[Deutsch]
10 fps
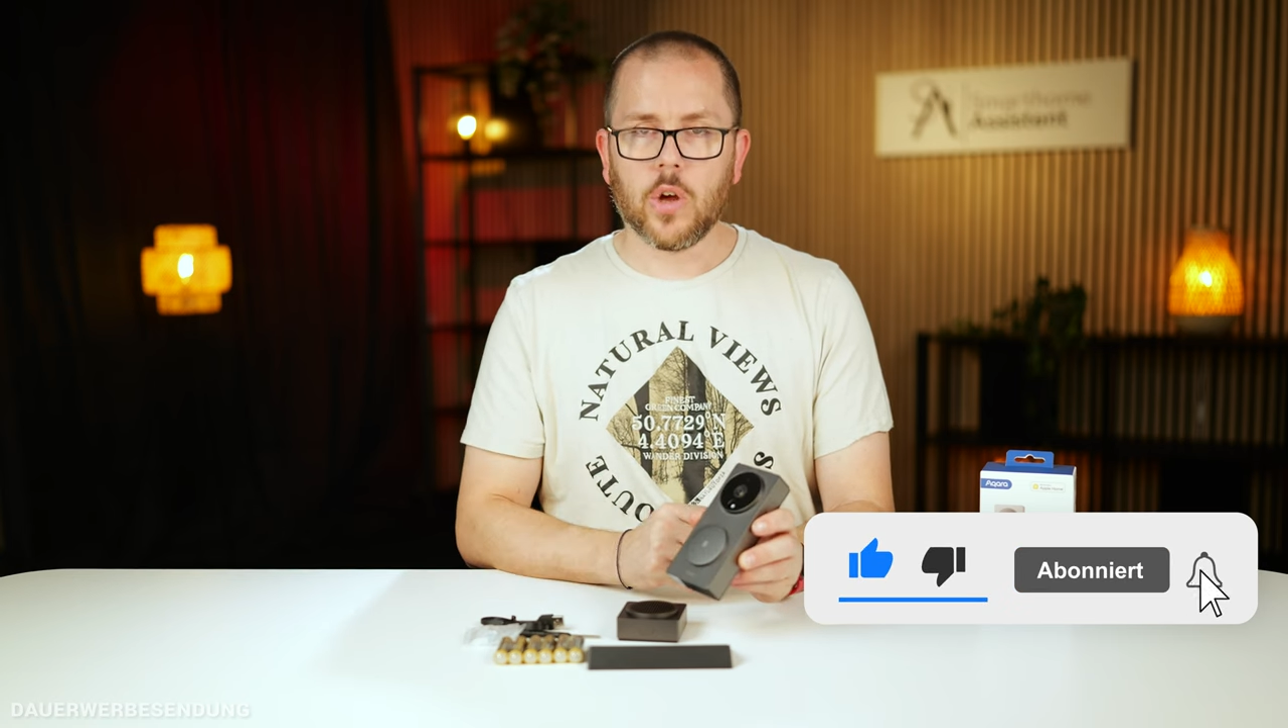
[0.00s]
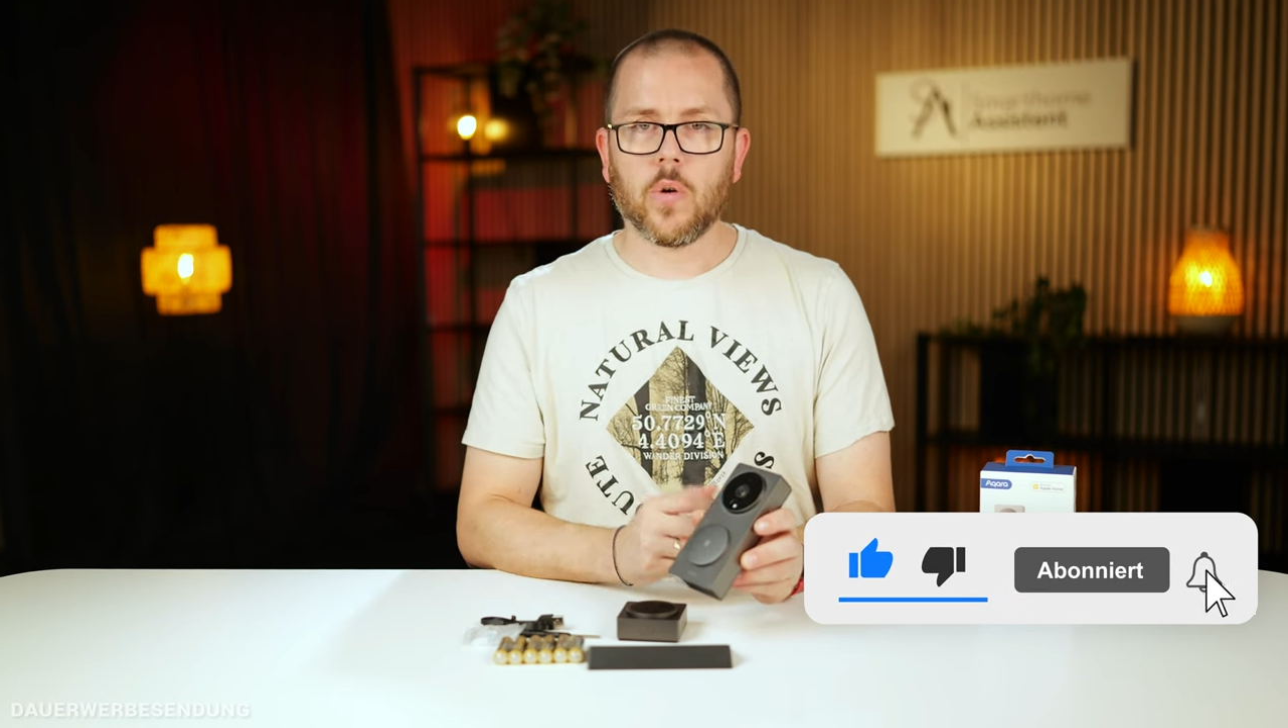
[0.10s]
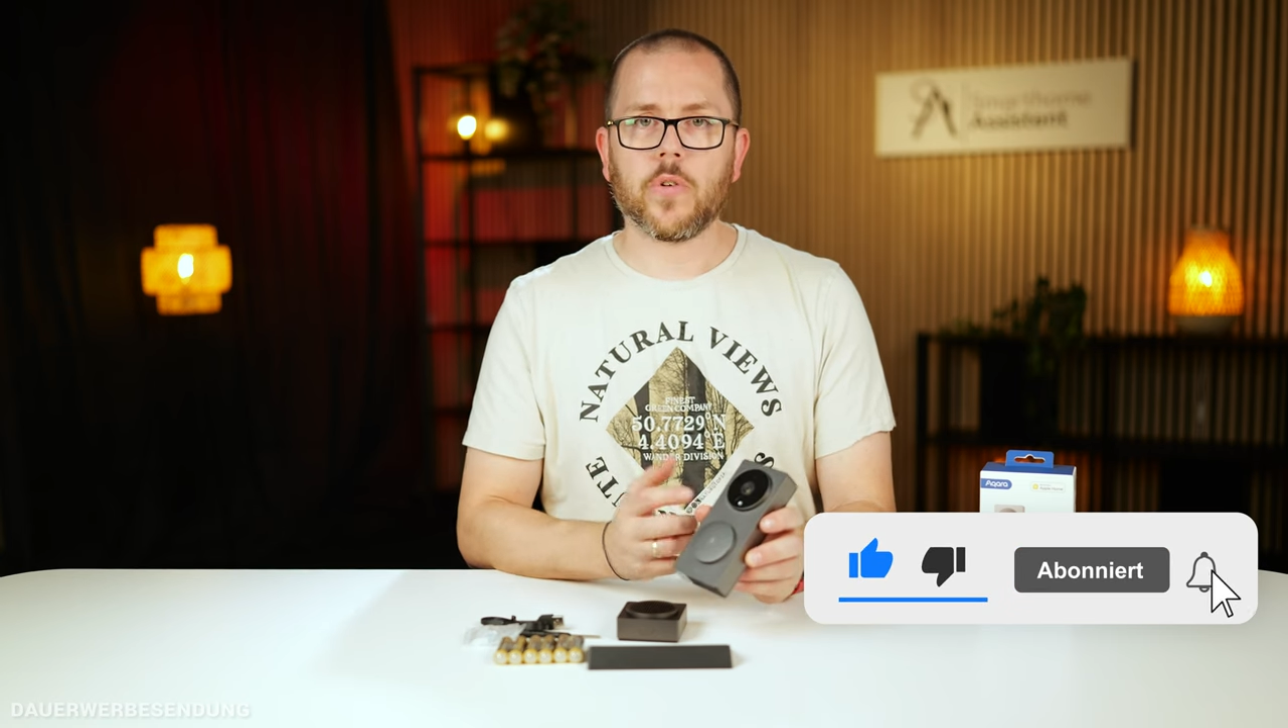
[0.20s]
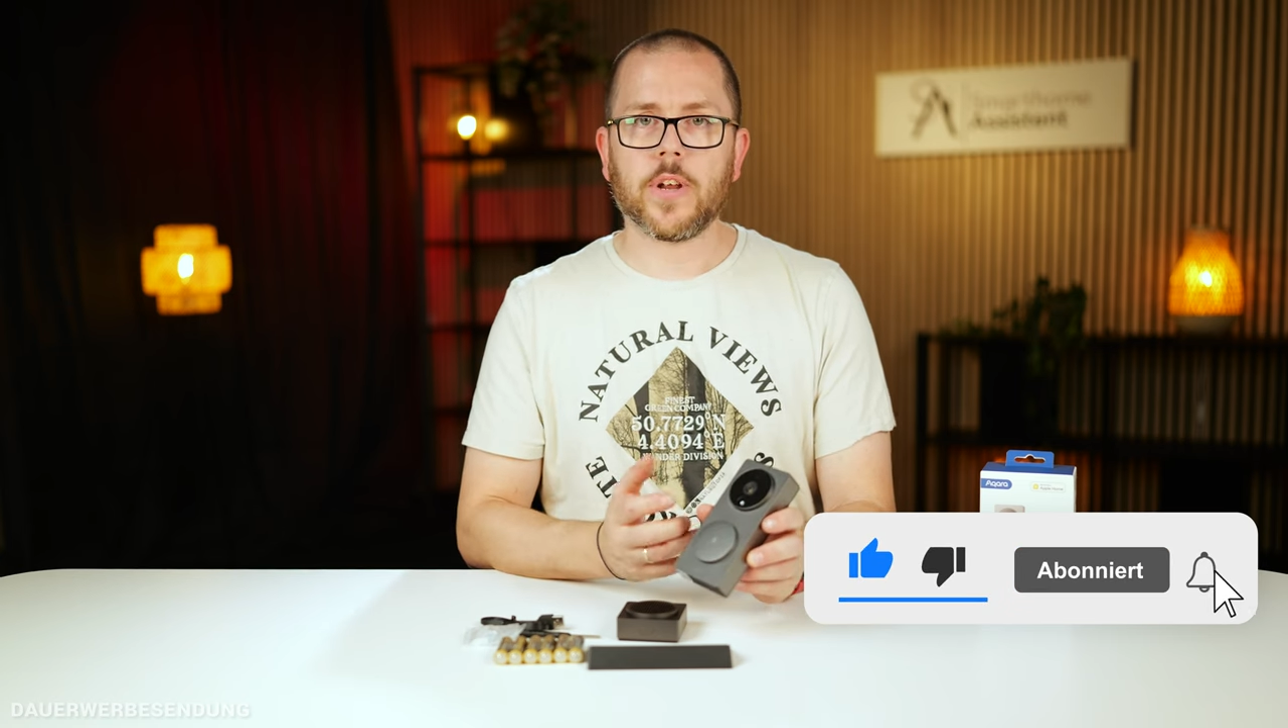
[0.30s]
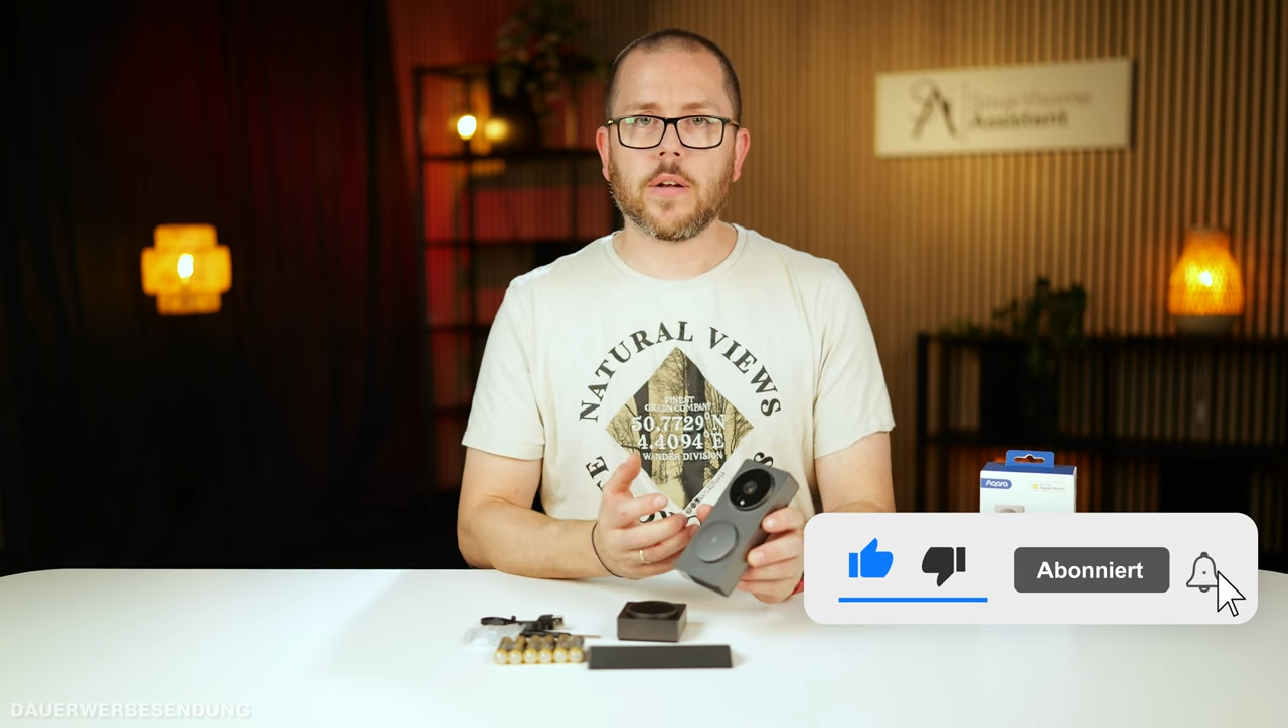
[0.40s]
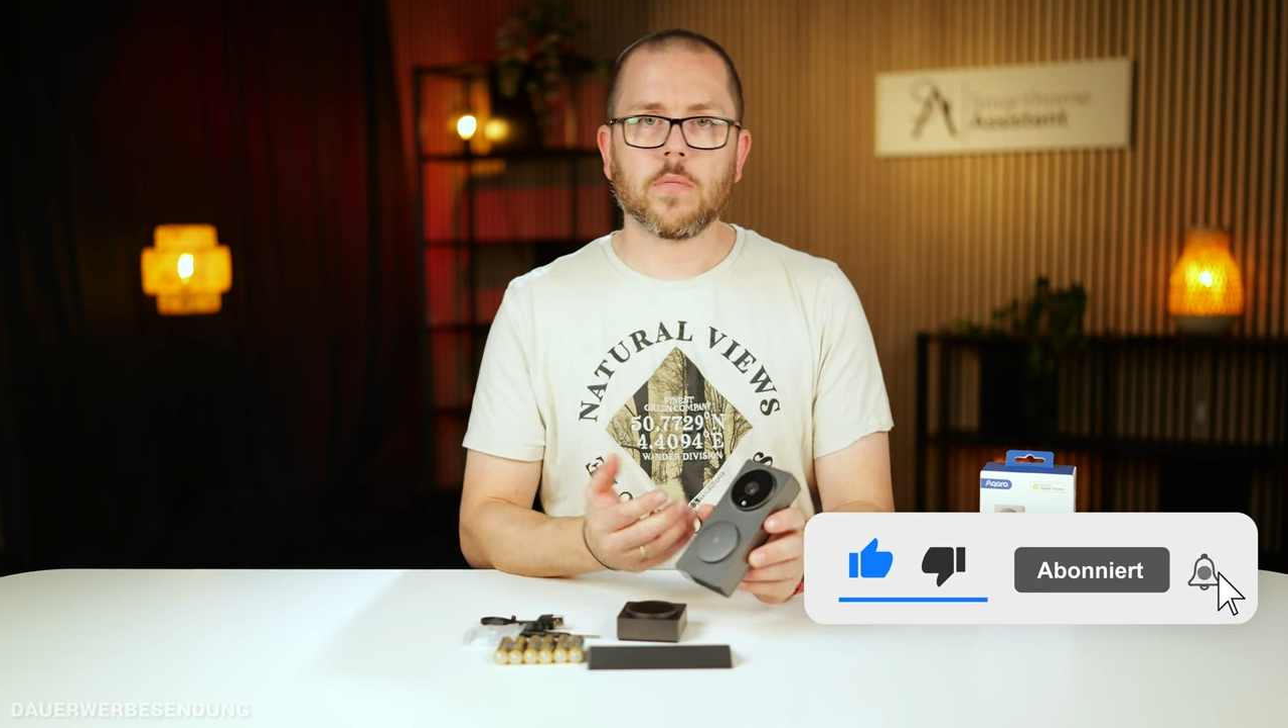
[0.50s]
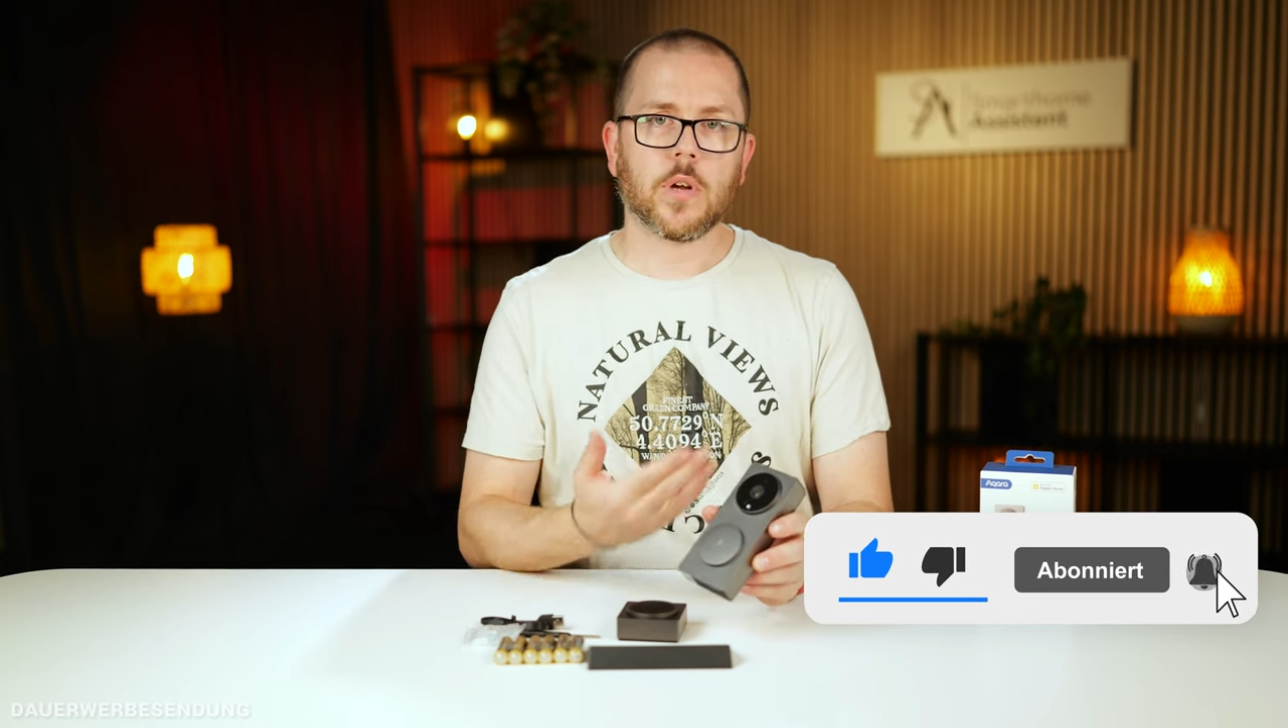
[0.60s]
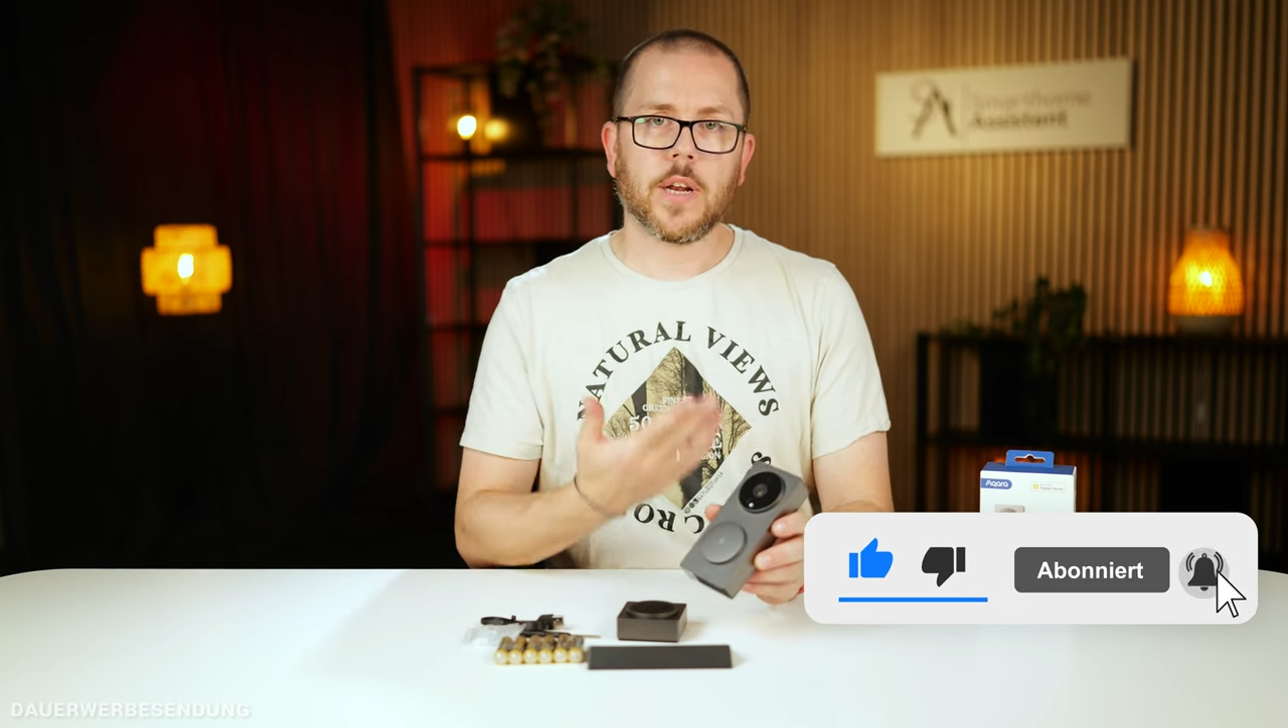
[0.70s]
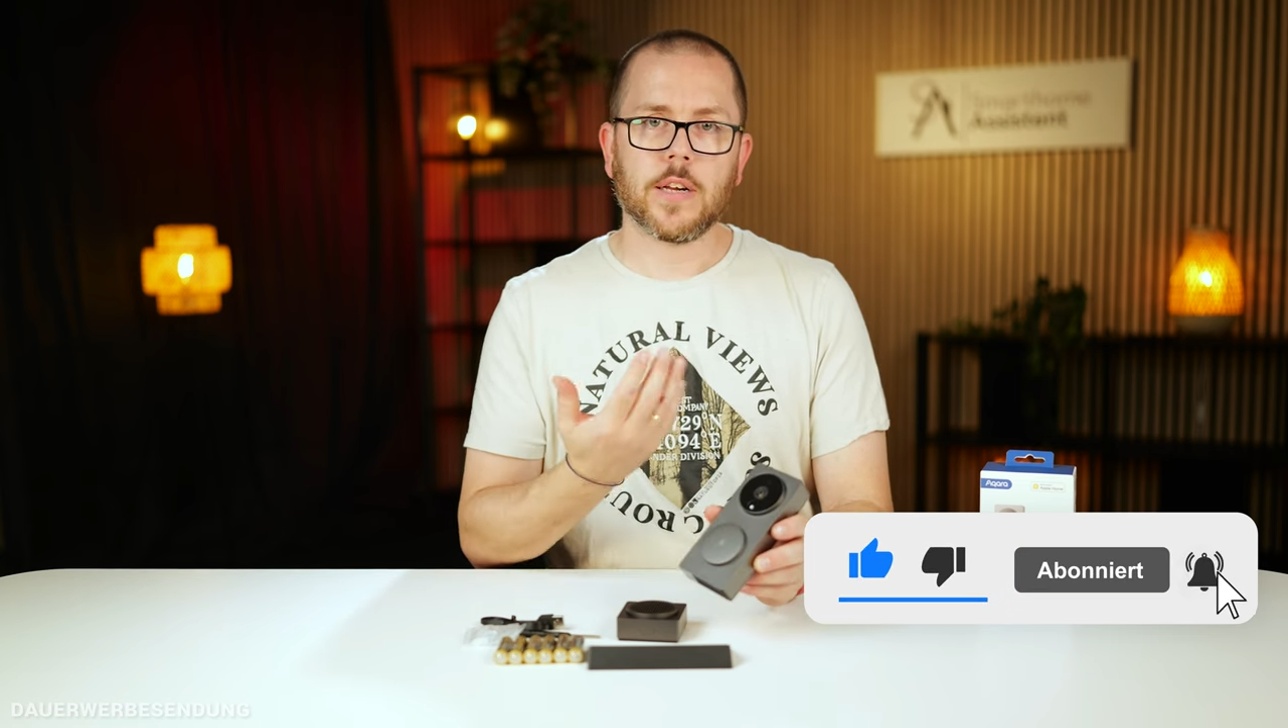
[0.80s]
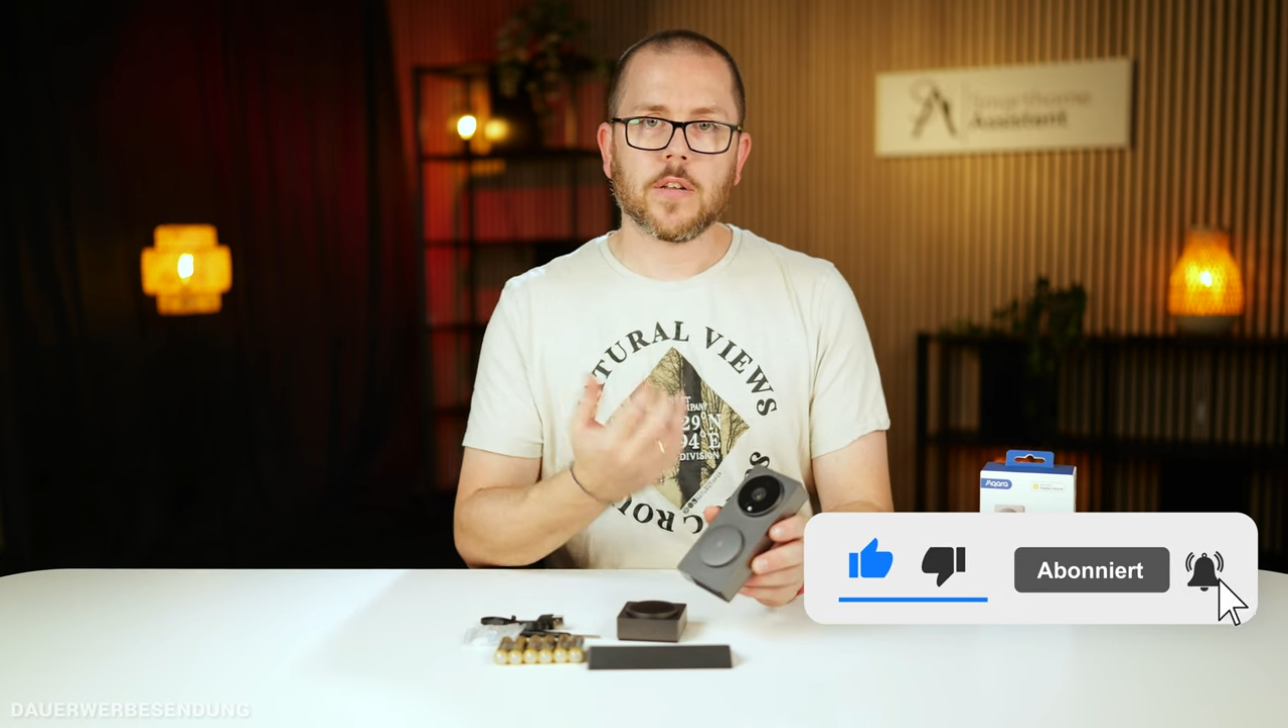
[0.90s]
und dann
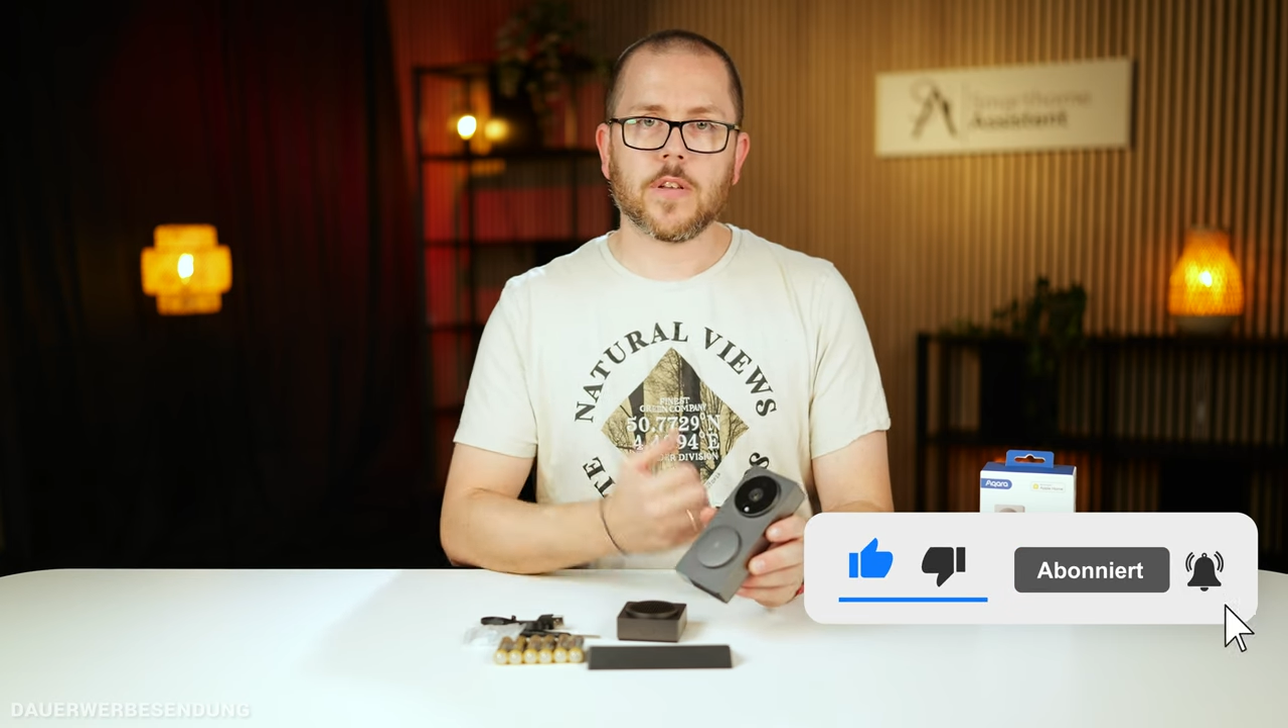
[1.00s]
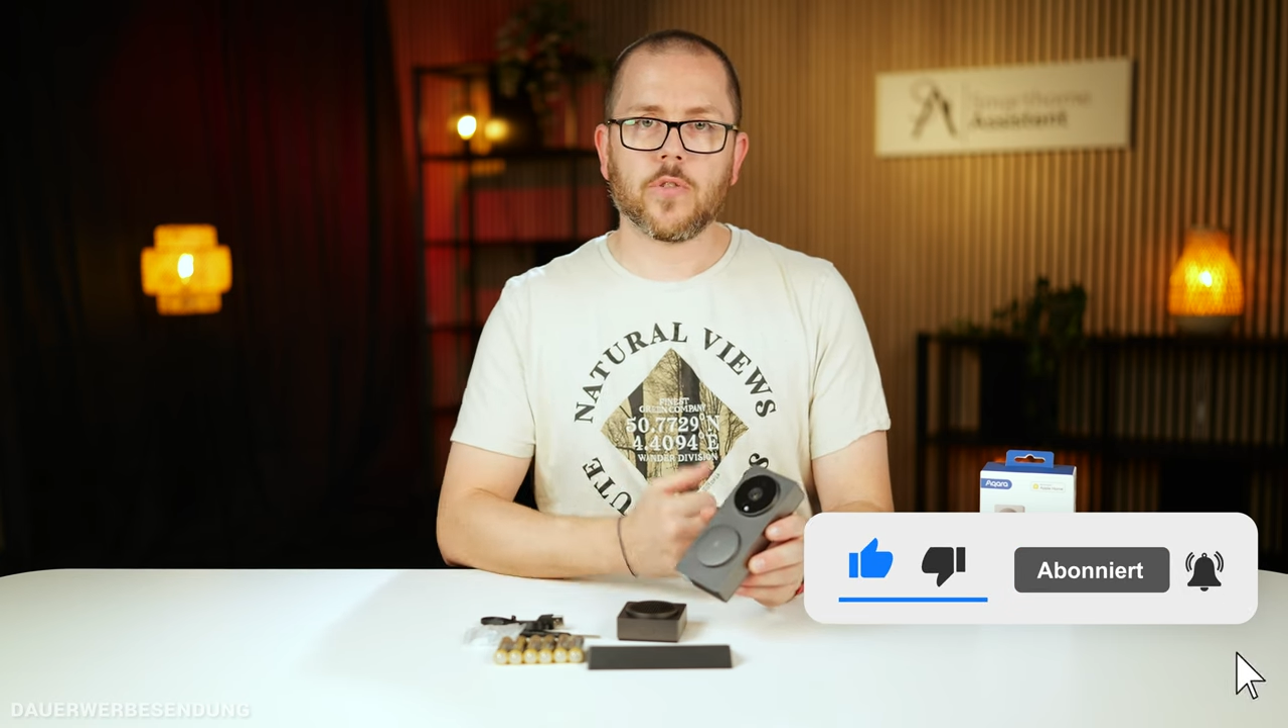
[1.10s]
klingelt es